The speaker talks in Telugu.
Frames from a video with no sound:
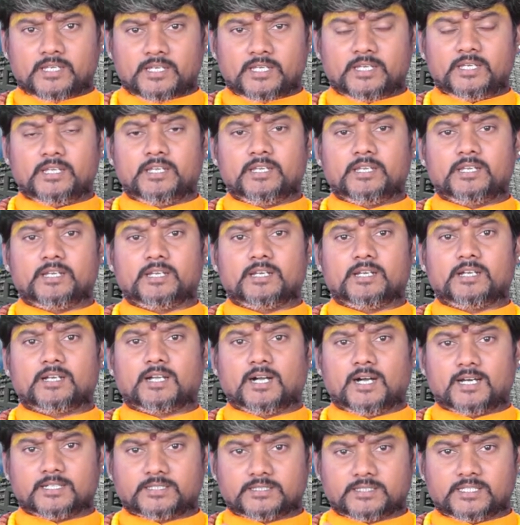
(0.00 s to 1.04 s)
ఈ
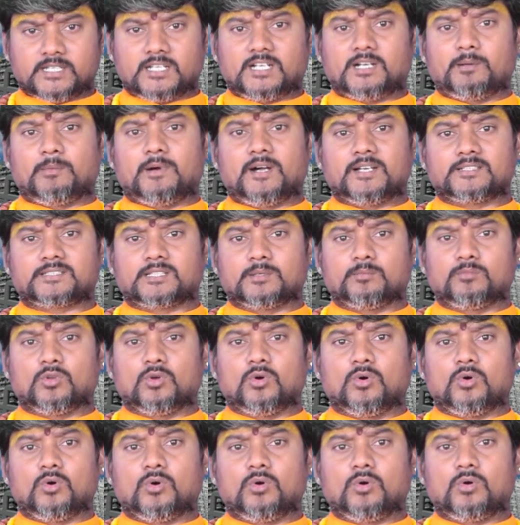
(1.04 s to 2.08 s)
కార్తీక
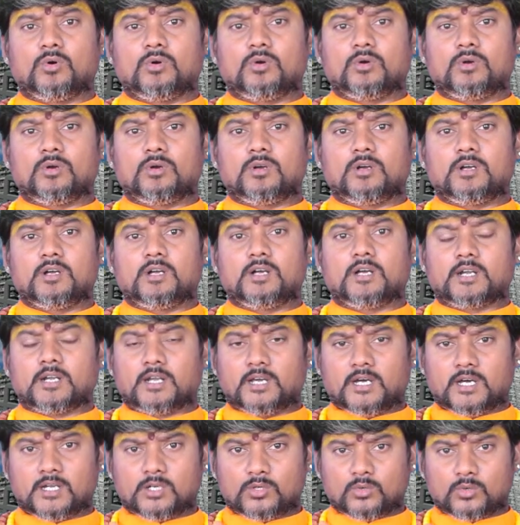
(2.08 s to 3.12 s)
మాసంలో
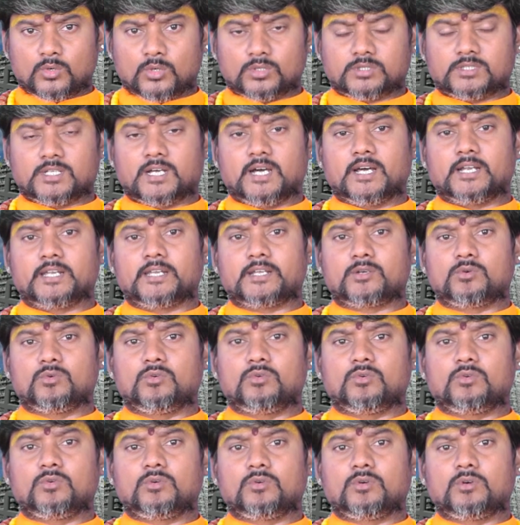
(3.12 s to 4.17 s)
నాలుగో తారీఖు
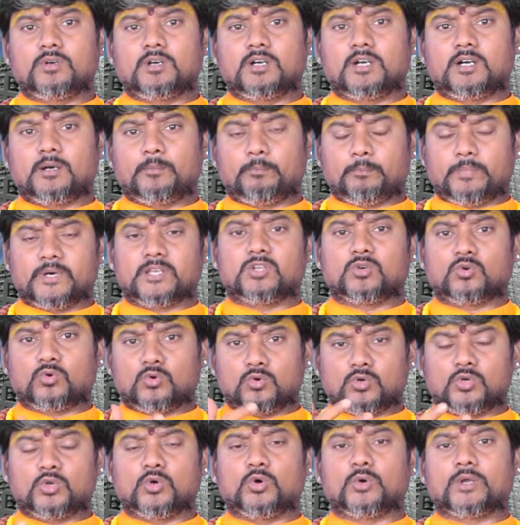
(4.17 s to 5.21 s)

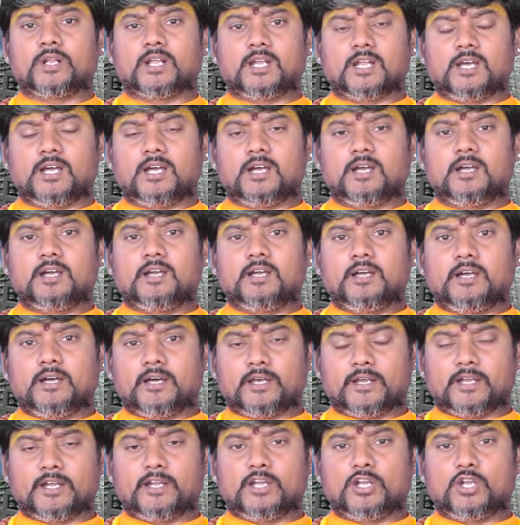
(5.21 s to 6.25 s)
పదకొండో నెల
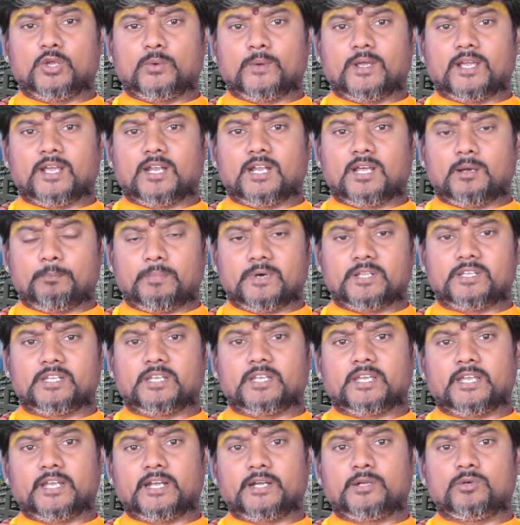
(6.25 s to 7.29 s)
రెండు వేల
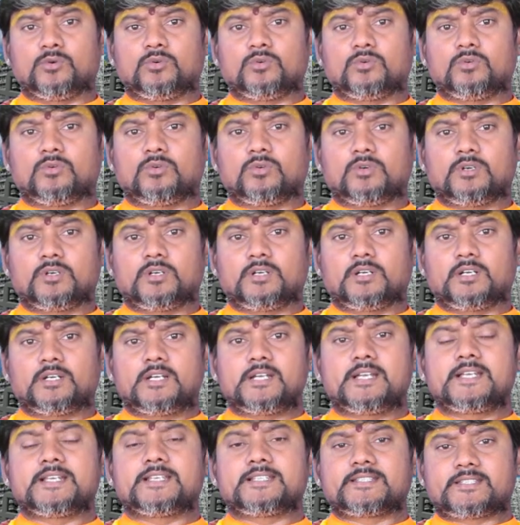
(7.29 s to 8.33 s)
పదిహేడు
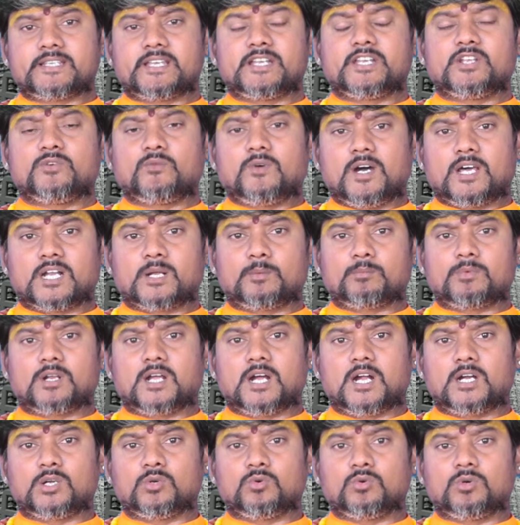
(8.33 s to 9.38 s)
శనివారం
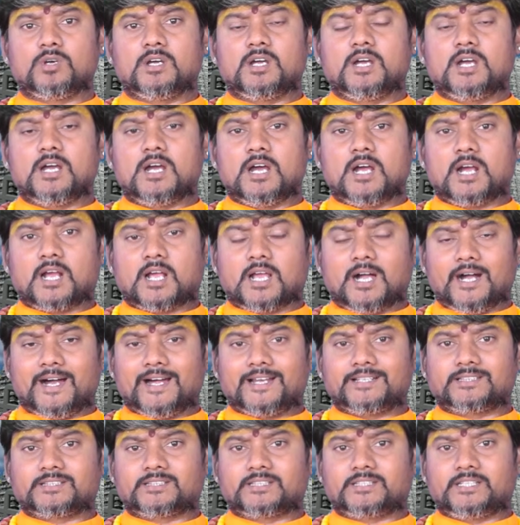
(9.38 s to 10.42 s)
నాడు
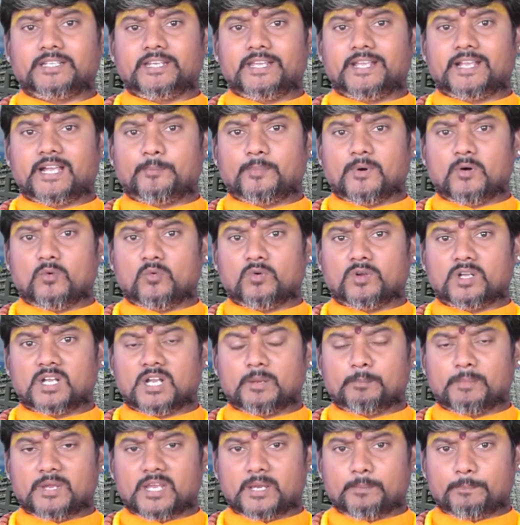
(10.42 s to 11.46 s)
కార్తీక
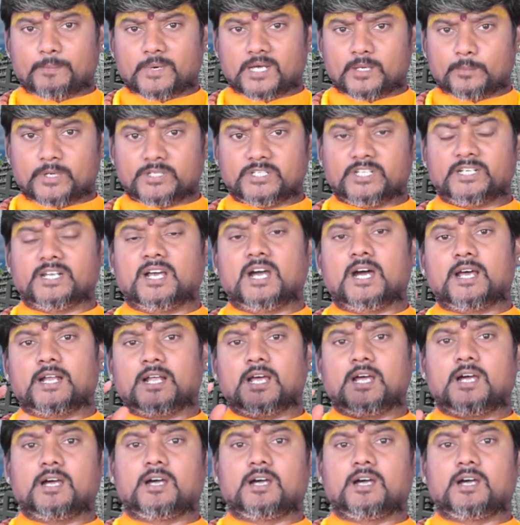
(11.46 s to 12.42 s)
పౌర్ణమి పర్వదినాన